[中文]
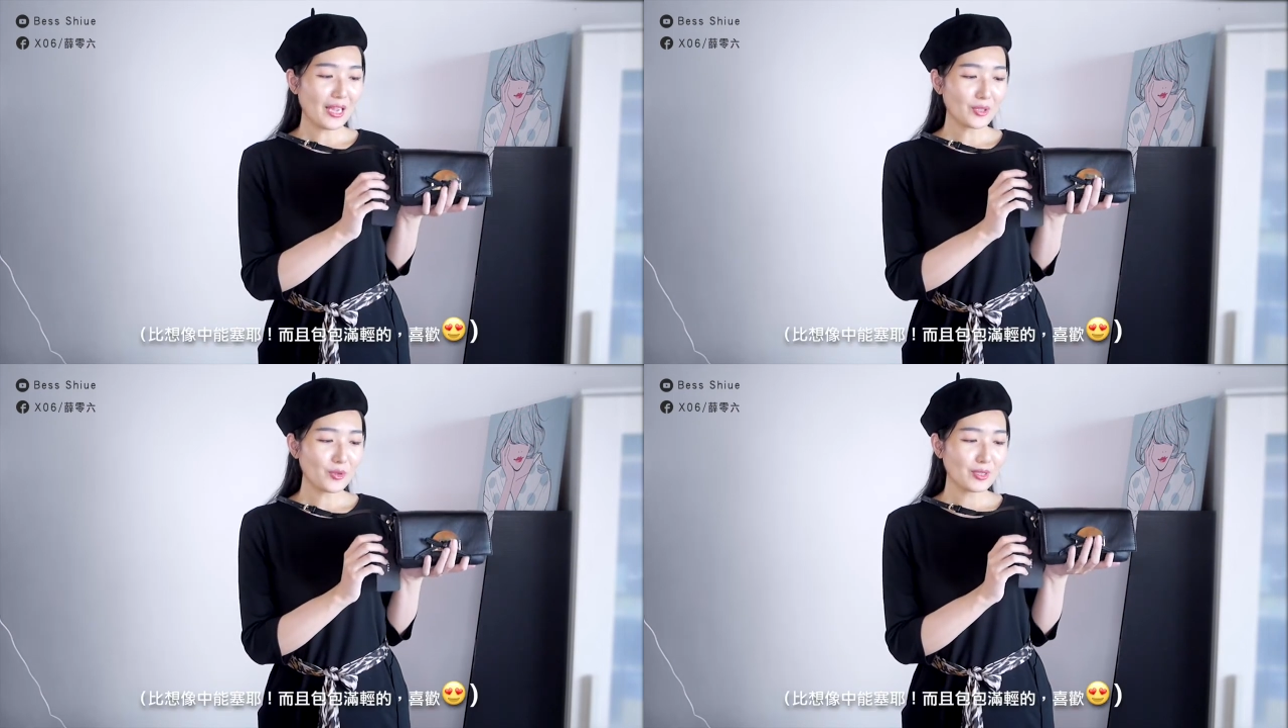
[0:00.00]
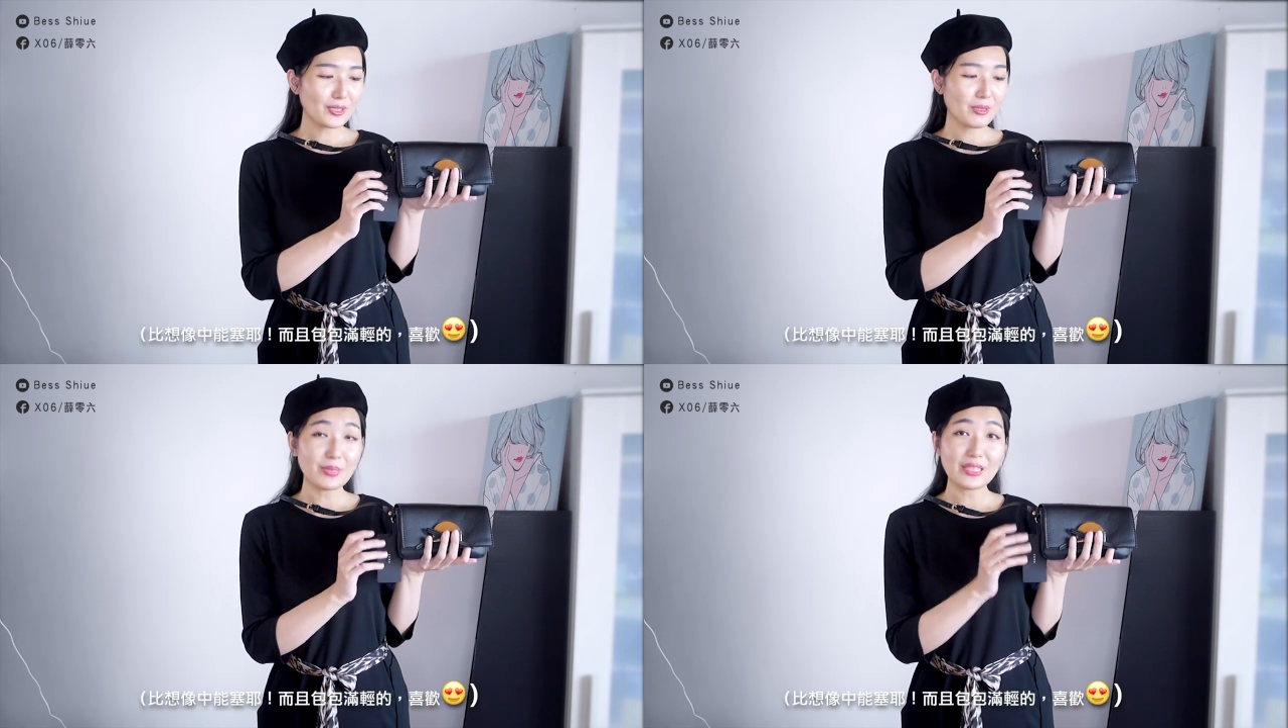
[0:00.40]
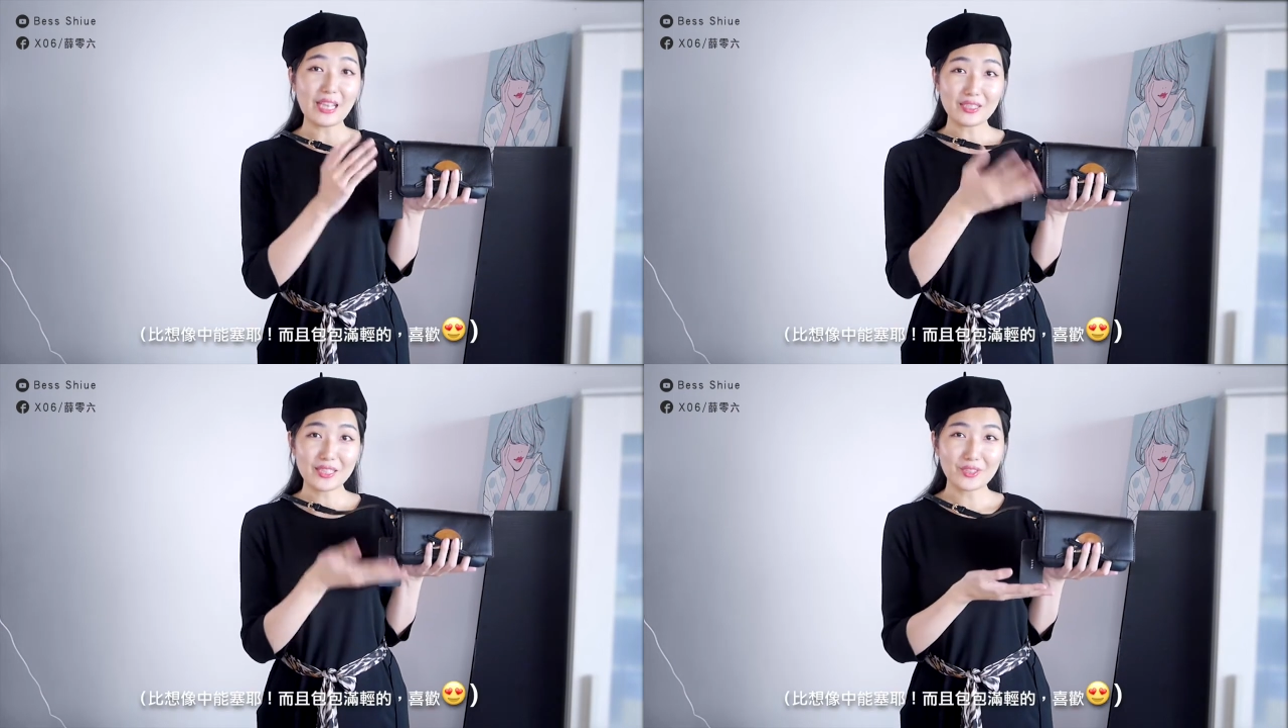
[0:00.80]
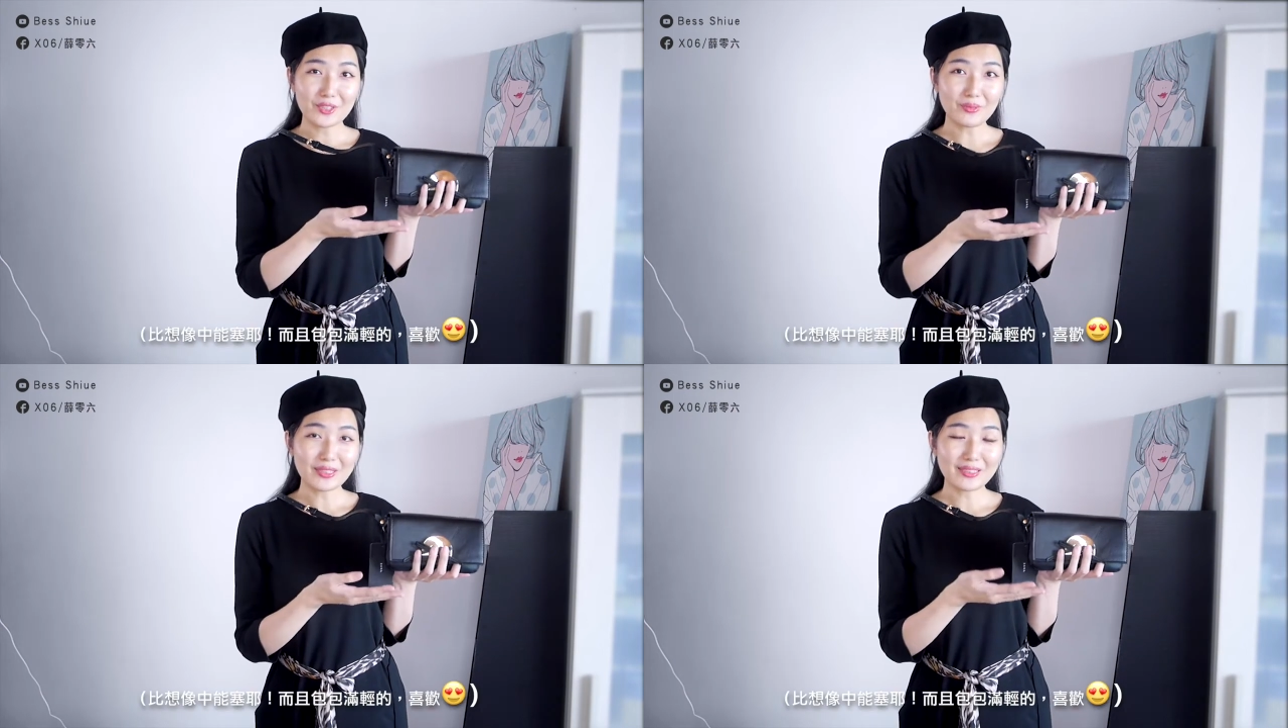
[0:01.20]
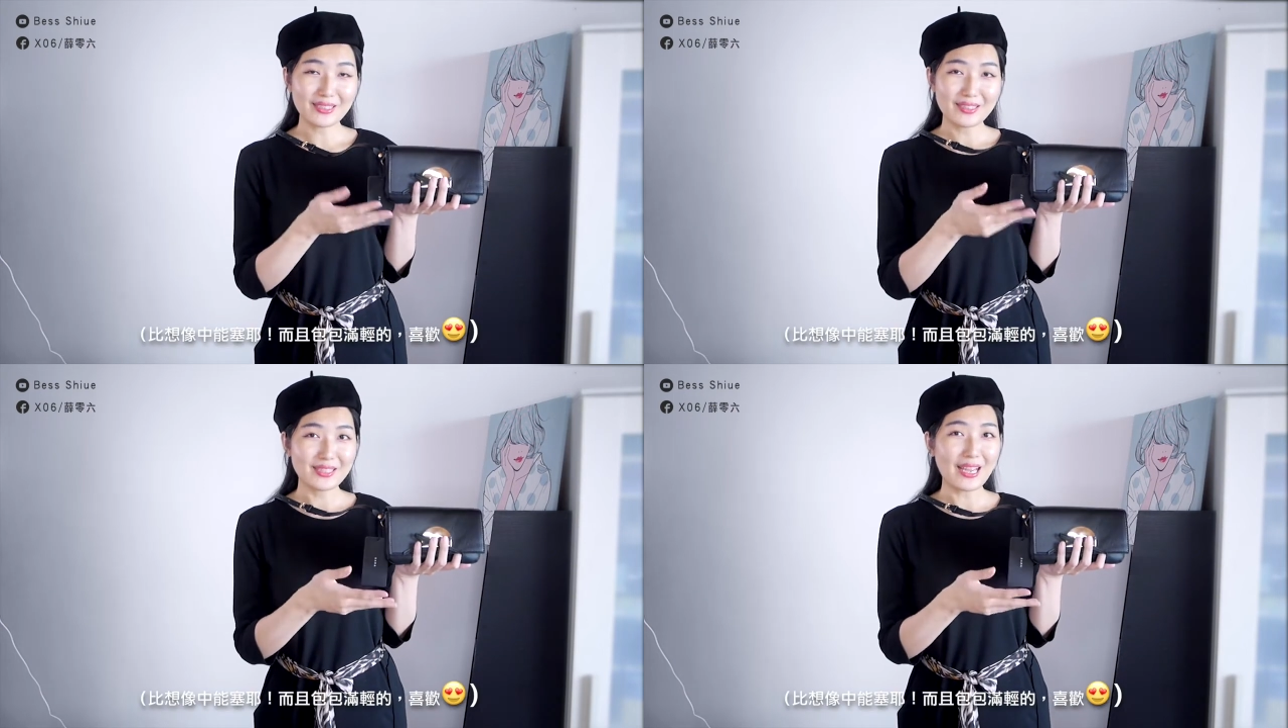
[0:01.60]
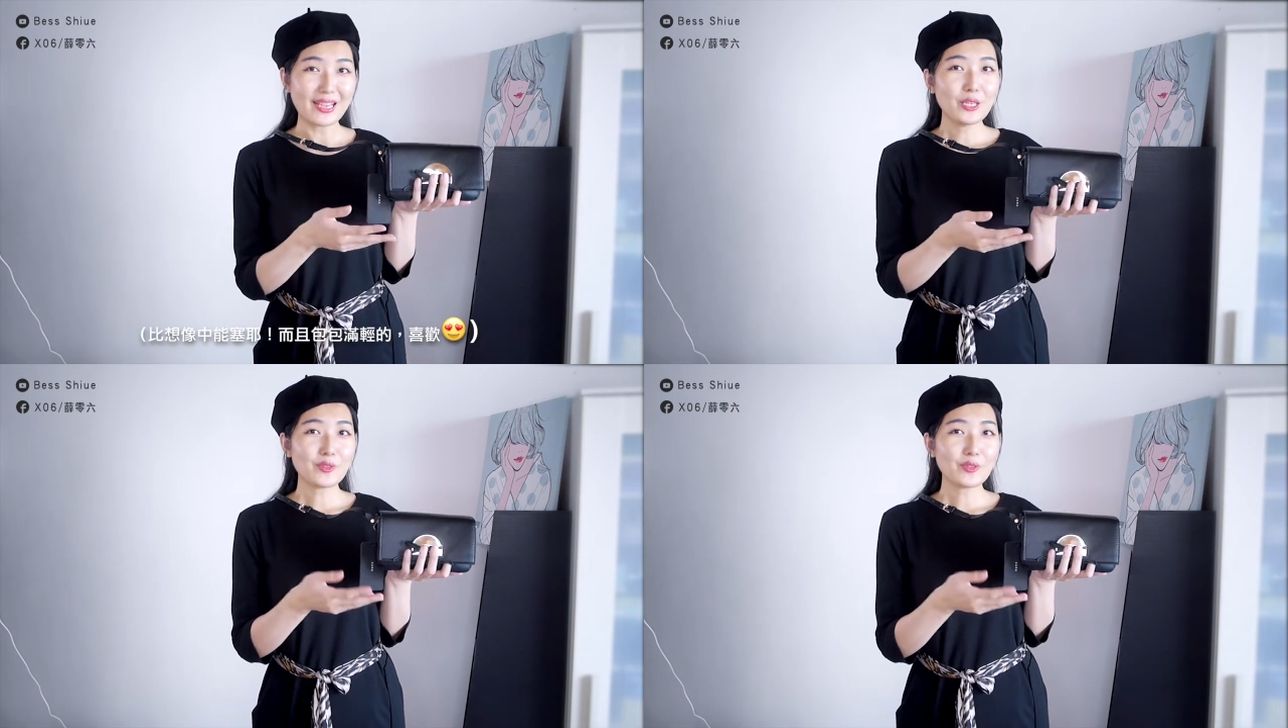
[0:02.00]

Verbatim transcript: 还算是比想象中的能塞，